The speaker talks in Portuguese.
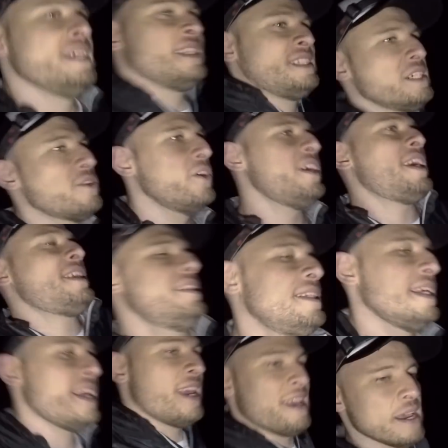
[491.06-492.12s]
de
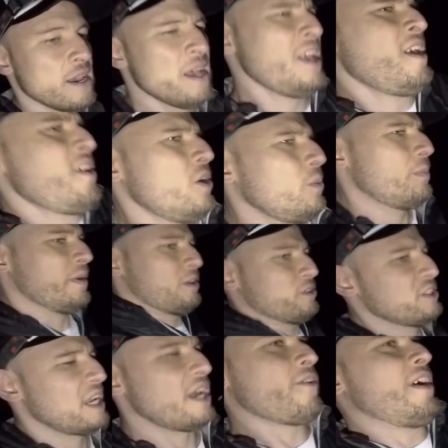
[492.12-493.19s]
conhecer o Pico do
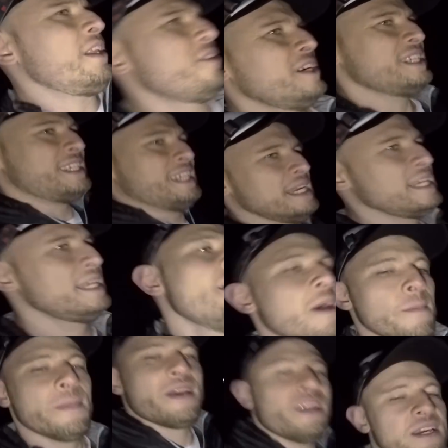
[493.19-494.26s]
Jaraguá à noite.
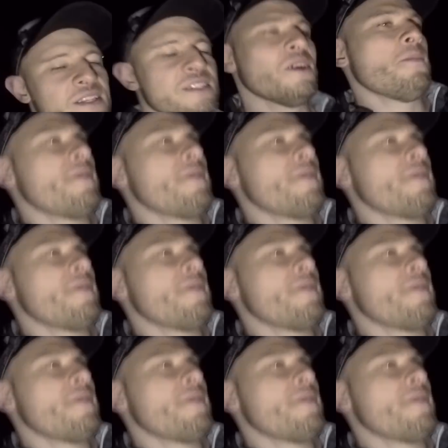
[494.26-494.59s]
Pena que São